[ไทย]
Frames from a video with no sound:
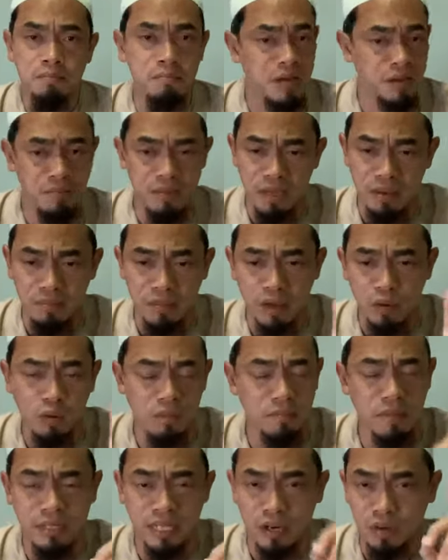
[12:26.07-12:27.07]
ไม่มีมนุษ
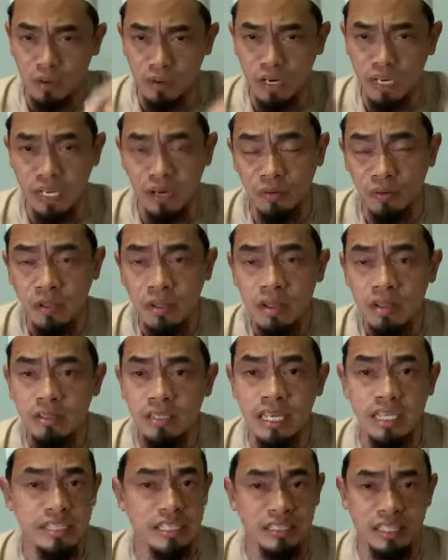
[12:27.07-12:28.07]
ย์แม้แต่คนเดียว
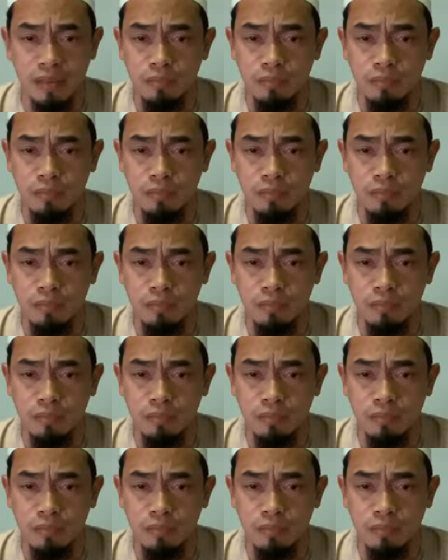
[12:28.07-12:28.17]
ที่จะ